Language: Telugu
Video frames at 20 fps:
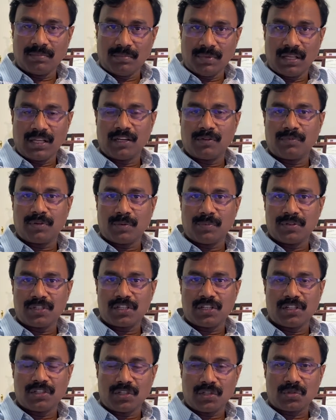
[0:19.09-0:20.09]
మీ
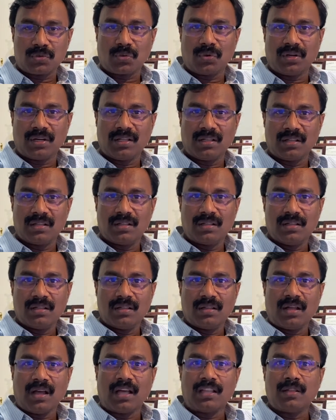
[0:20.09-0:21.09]
ఇన్ఫర్మేషన్ తీసుకుని
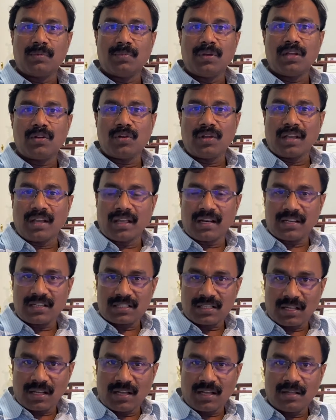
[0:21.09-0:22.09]
అది మీకు
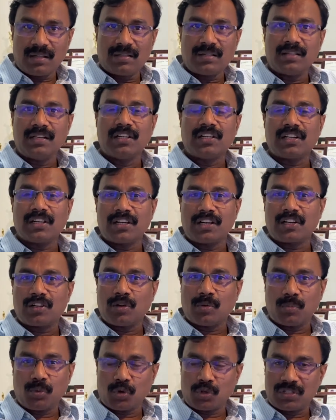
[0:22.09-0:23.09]
ఎగెనెస్ట్గా
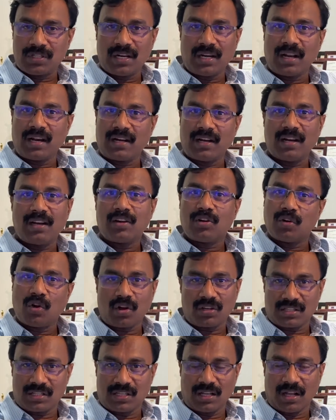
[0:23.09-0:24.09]
ఇంటర్నెట్లో పోస్ట్ చేయడాన్ని
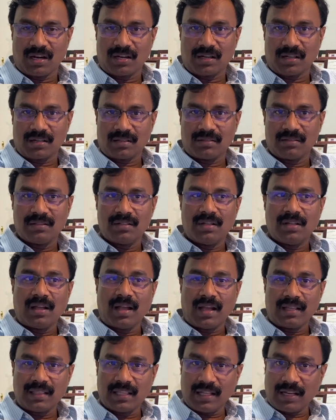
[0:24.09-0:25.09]
డాక్సింగ్ అంటారు
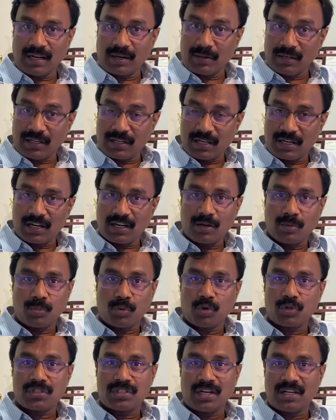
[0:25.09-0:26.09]
అయితే ఇక్కడ ఇంటర్నెట్లో
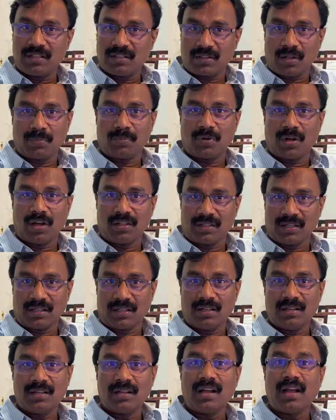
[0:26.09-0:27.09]
పోస్ట్ చేయడం తప్పు కాదు
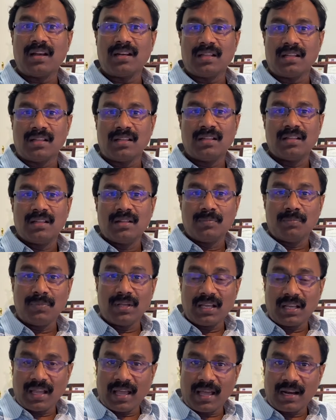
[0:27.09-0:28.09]
కదా కానీ మీ
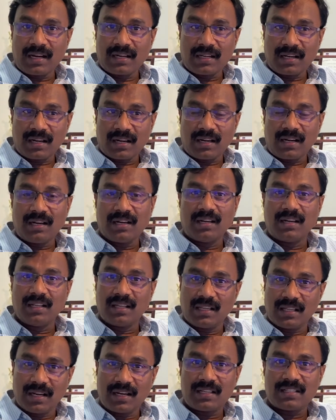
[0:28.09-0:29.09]
క్యారెక్టర్ని
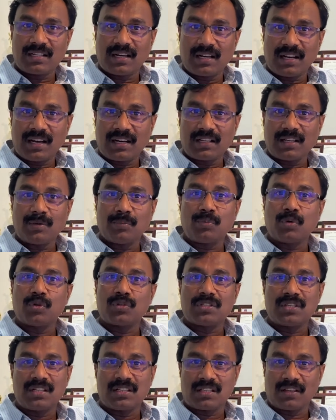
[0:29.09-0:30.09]
డిగ్రేడ్ చేయడానికి
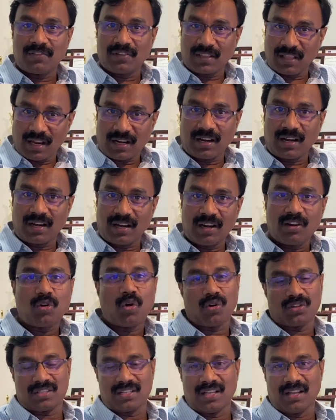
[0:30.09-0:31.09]
పోస్ట్ చేసే విధానాన్నే
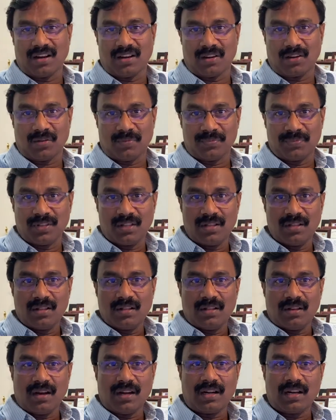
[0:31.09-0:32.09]
డాక్సింగ్ అంటాం
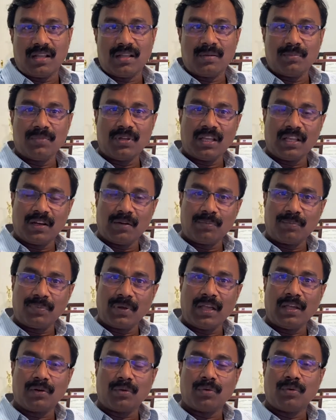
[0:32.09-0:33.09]
అంటే మీ
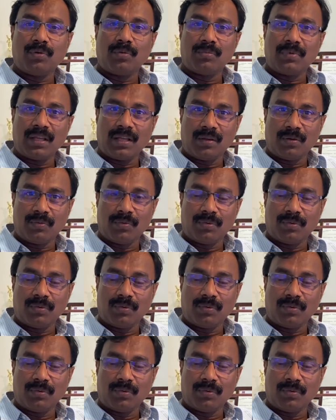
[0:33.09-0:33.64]
పేరు మీ